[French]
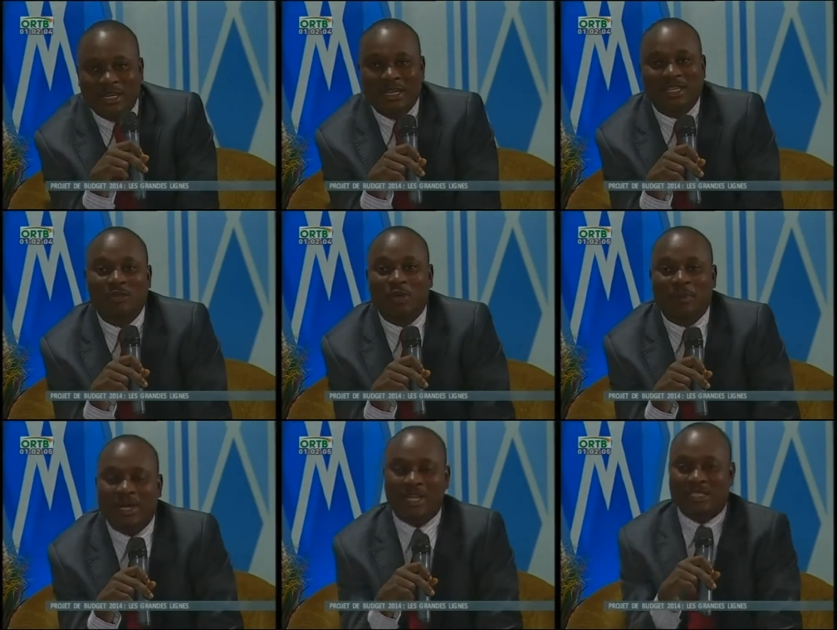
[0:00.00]
qui ne soient
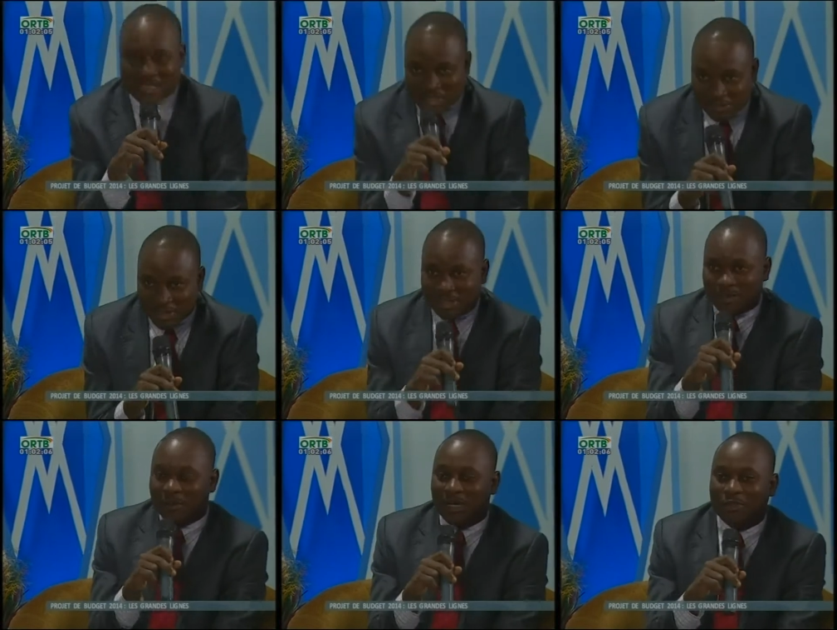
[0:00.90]
pas
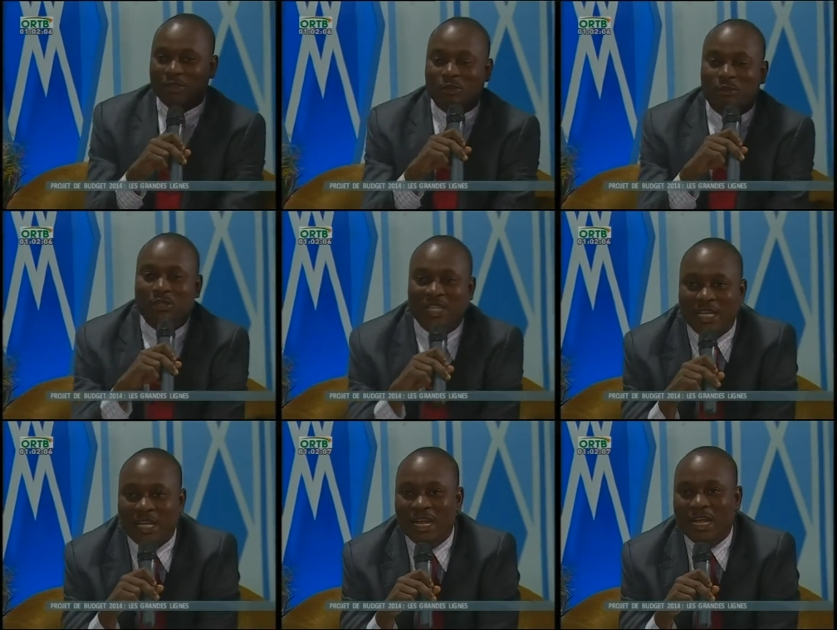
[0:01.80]
satisfaite par, ce
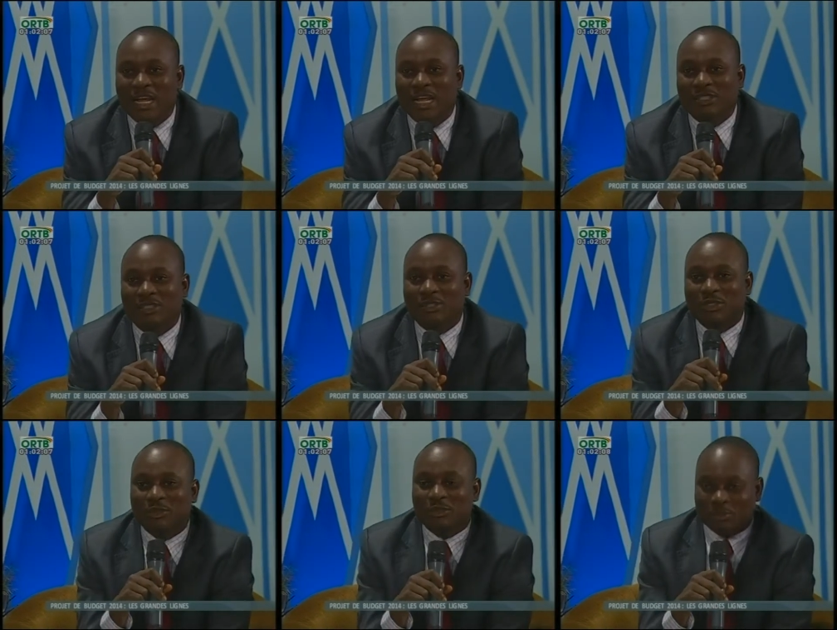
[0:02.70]
budget.
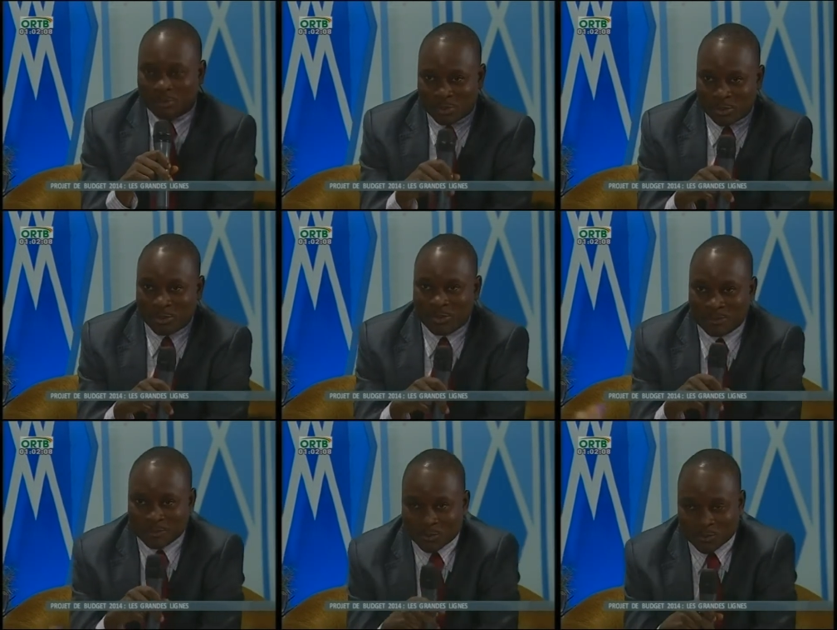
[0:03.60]
nous
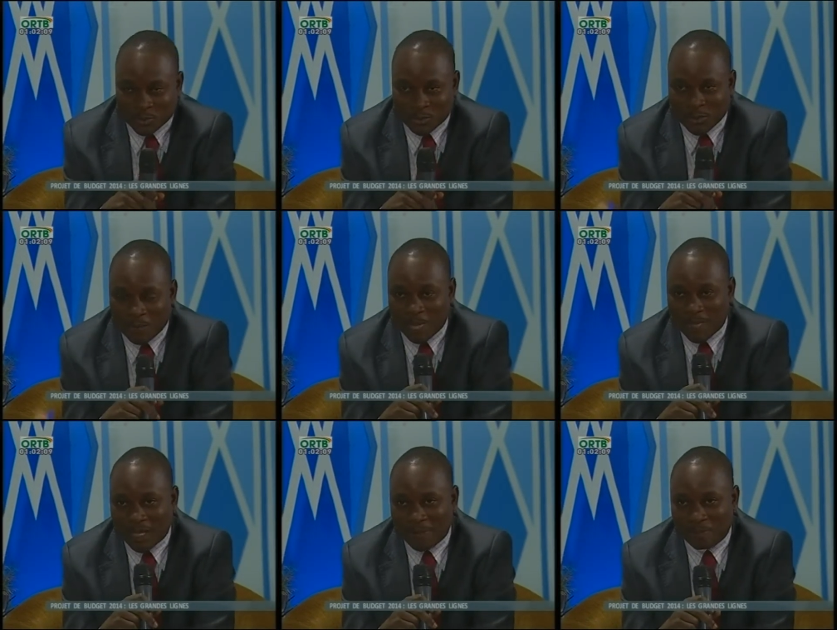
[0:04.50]
poursuivons. Mais
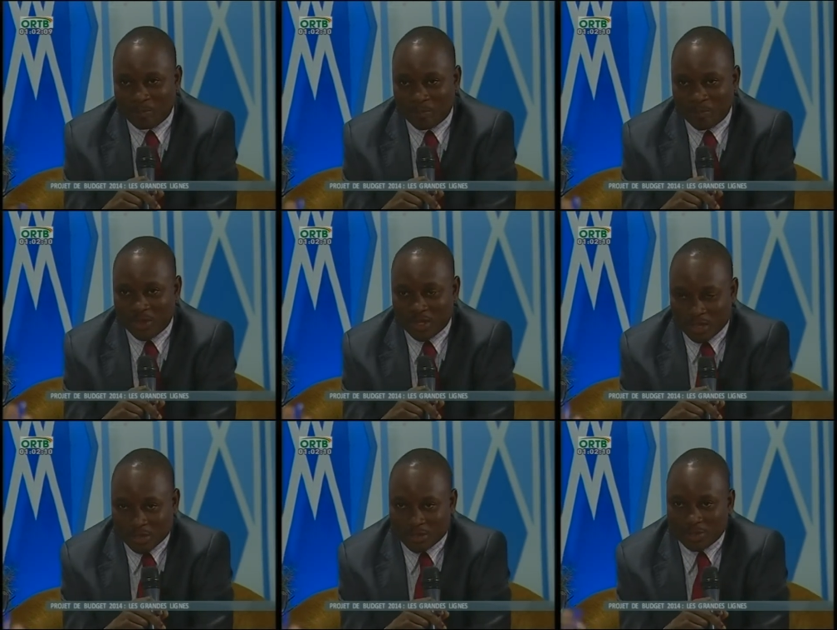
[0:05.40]
j'ai dit qu'on ne peut pas tout